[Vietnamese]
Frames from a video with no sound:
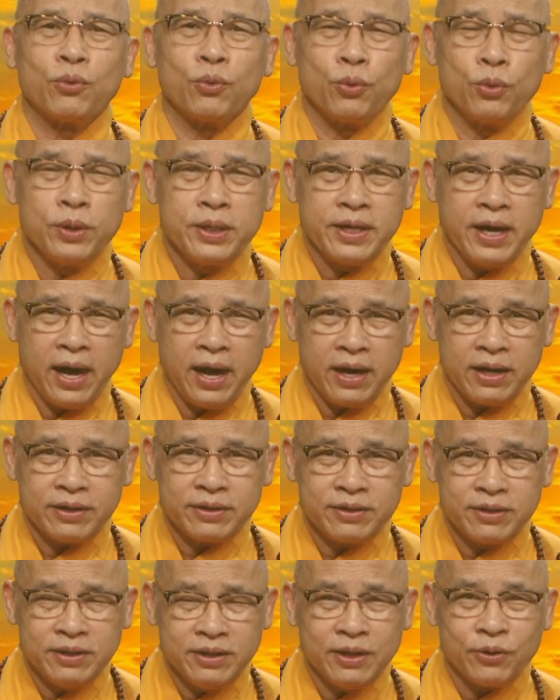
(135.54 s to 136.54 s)
nguy hại
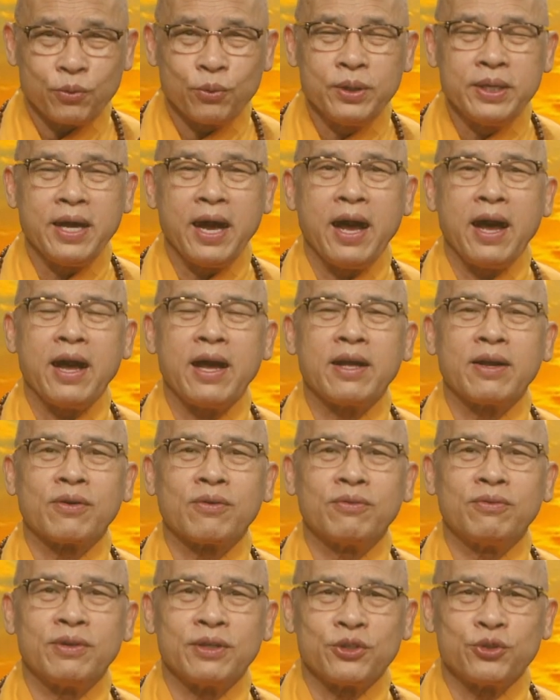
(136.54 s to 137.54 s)
chính là nguy hại
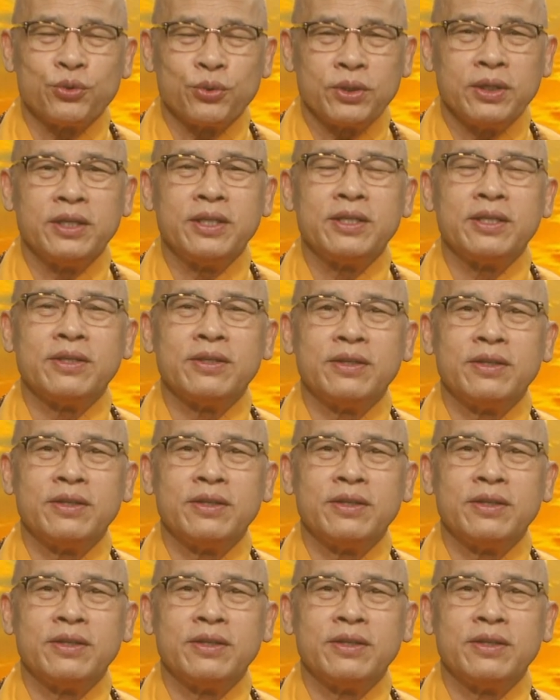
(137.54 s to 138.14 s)
và xuất ly